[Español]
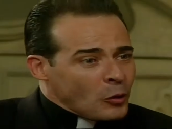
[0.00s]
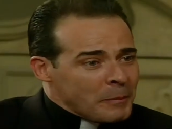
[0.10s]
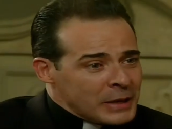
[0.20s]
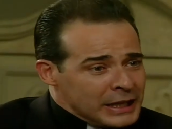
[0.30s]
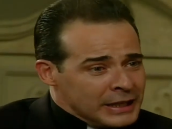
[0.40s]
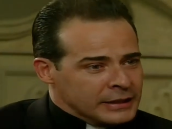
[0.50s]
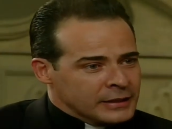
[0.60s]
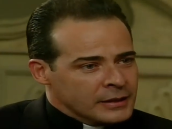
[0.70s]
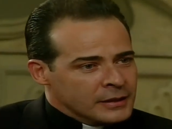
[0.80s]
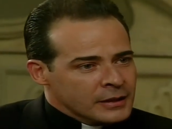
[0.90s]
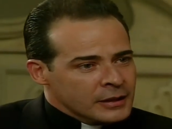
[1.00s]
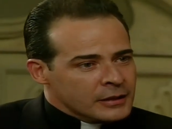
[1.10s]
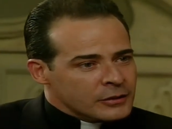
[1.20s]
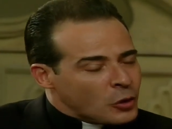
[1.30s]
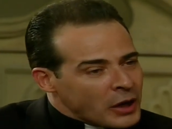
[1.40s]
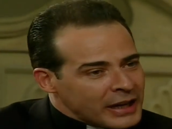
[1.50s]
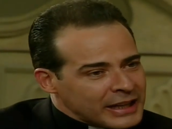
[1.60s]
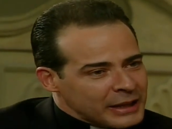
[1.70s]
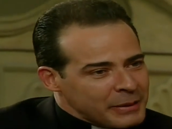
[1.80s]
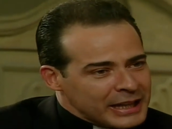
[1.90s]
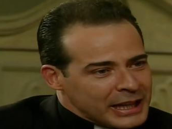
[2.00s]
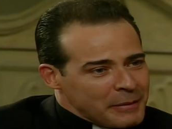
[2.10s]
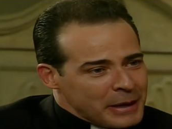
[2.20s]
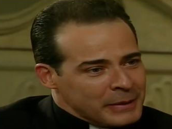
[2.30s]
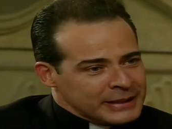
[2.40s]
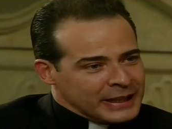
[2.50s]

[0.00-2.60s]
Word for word: no a mí. Yo era el que debería de haberme